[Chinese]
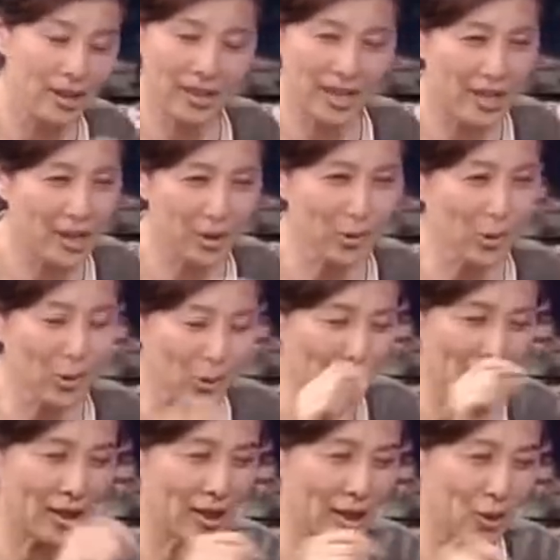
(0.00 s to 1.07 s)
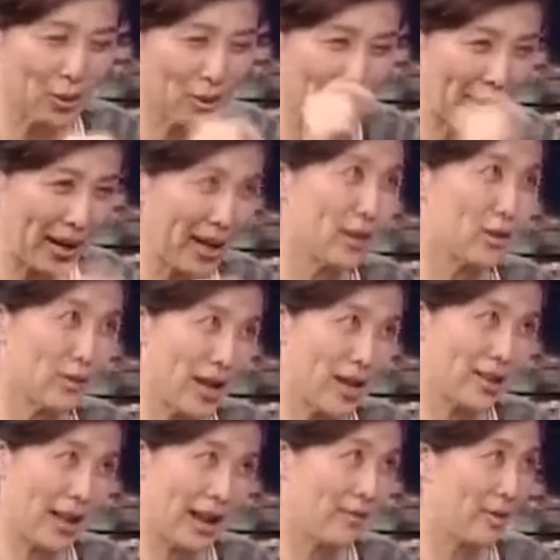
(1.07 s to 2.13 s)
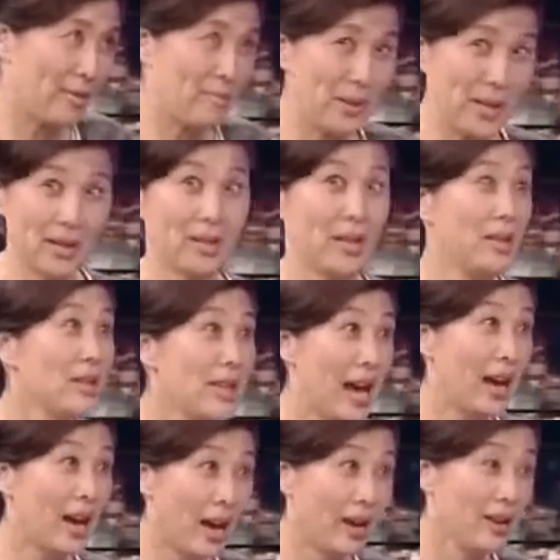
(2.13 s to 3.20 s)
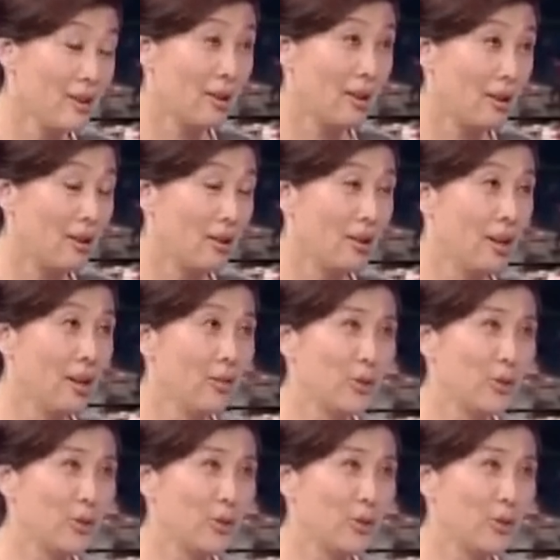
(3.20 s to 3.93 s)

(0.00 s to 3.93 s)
人家都是最科学的配出来的奶粉，比人奶还要好。